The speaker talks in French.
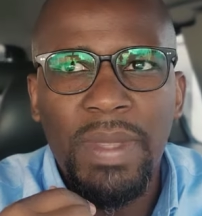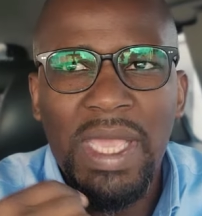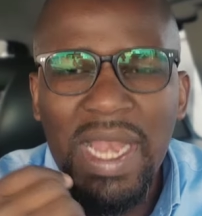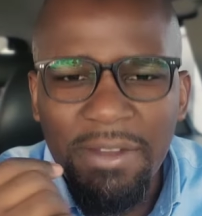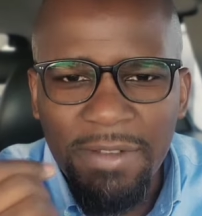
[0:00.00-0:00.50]

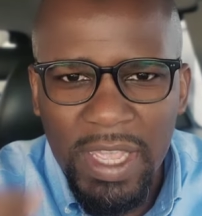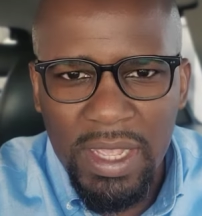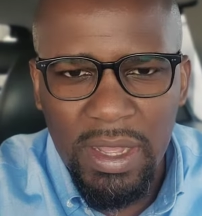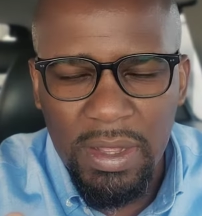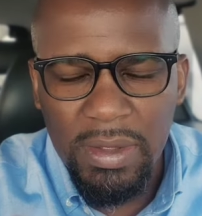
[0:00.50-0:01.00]
il est
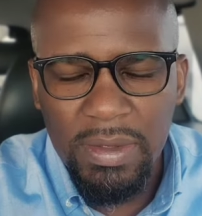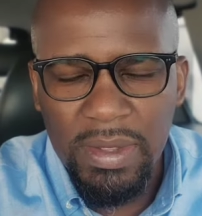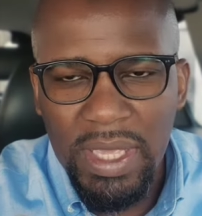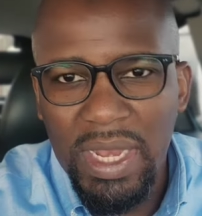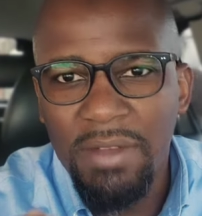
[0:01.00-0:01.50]
fréquent
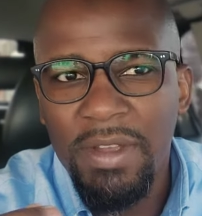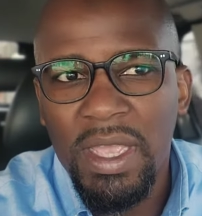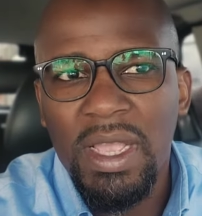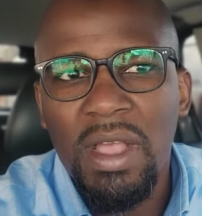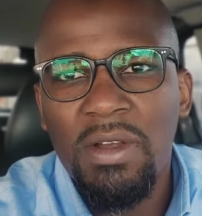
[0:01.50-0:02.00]
il est
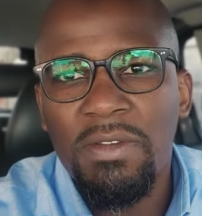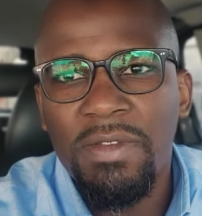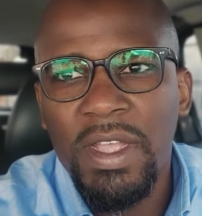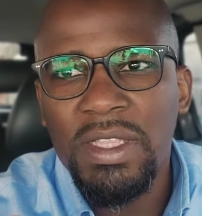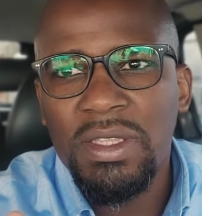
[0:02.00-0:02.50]
fréquent, en
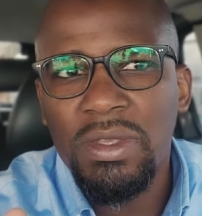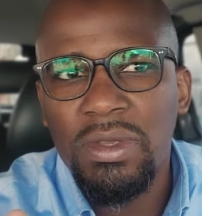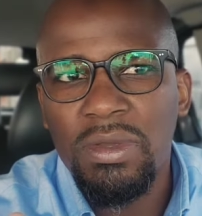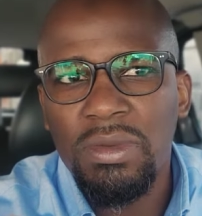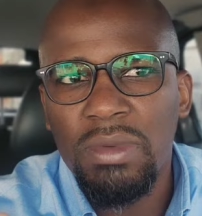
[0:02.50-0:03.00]
fait,
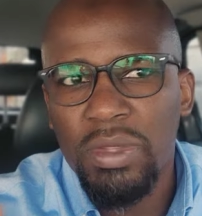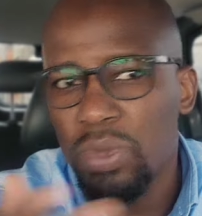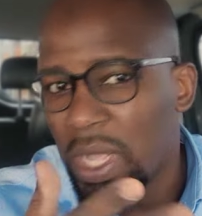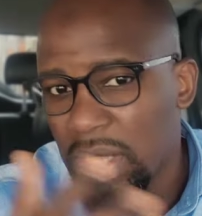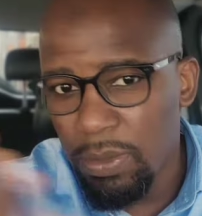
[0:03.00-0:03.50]
euh, en
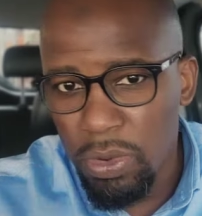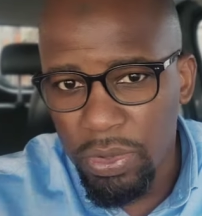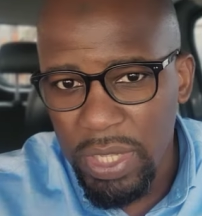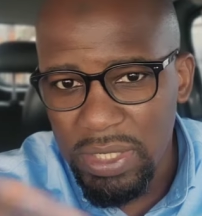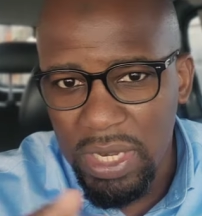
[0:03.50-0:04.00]
tout cas dans mon
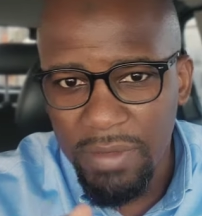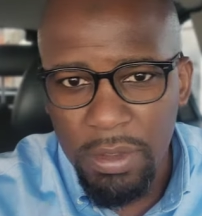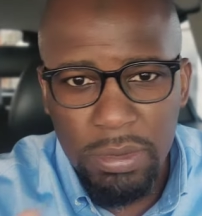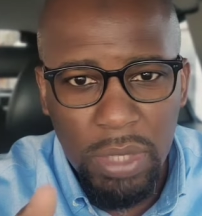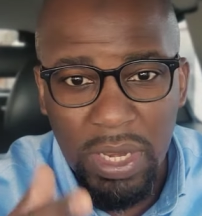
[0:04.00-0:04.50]
contexte en
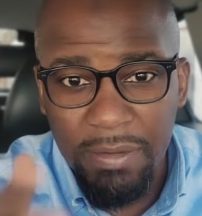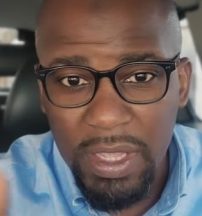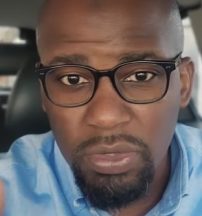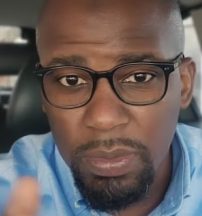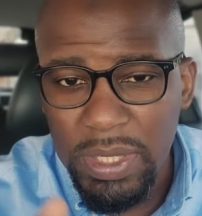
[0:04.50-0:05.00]

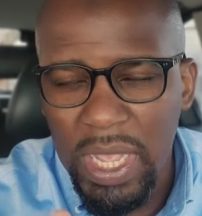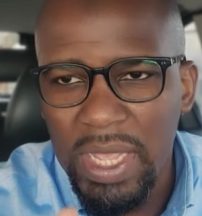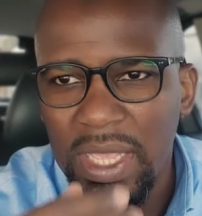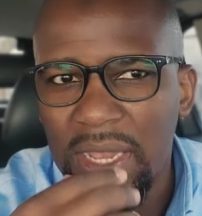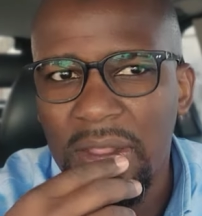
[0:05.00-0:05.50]
Afrique,
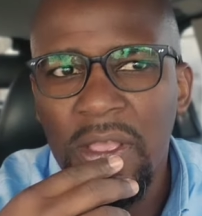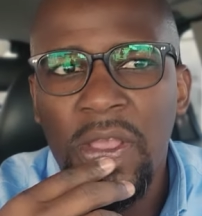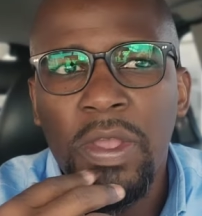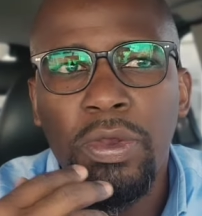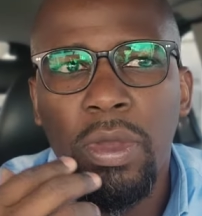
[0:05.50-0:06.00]
subsaharienne,
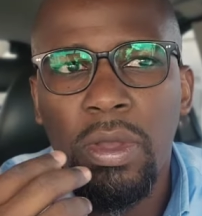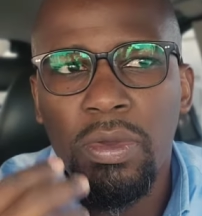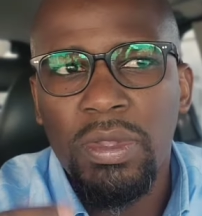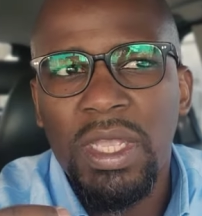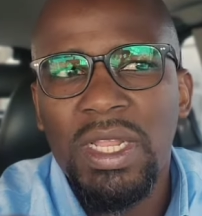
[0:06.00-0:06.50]
de
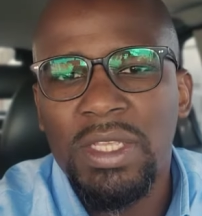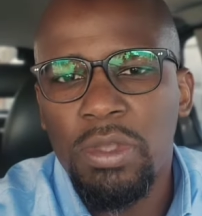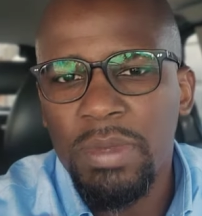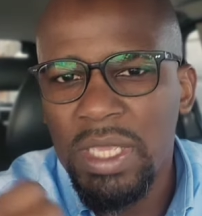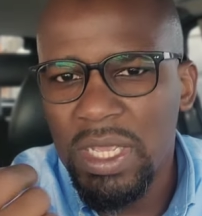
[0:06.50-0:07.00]
rencontrer des
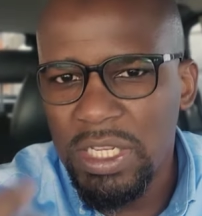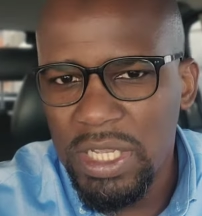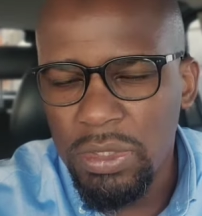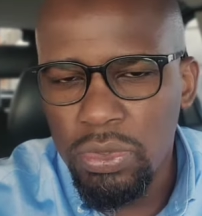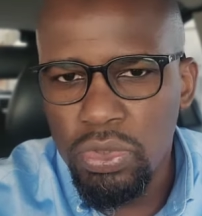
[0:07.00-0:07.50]
hommes qui
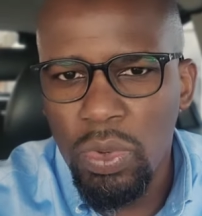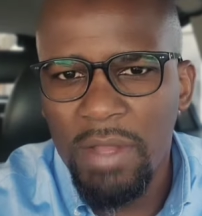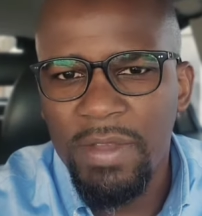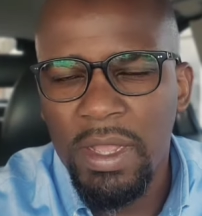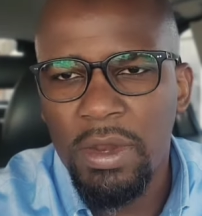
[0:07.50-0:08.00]
réchignent toujours
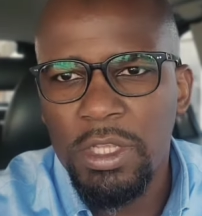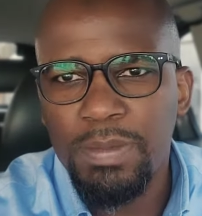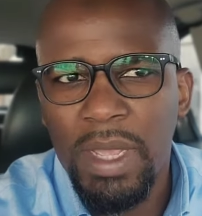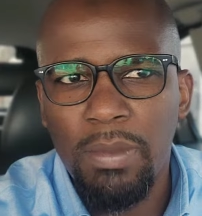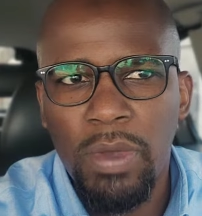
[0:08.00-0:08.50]
à faire leur
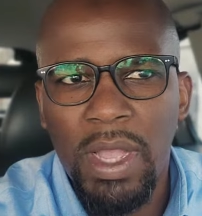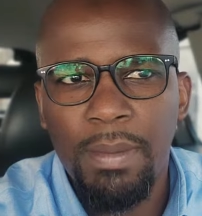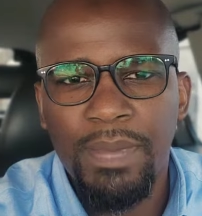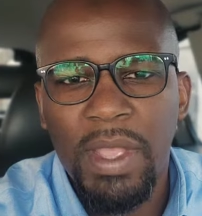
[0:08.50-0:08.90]
spermogramme.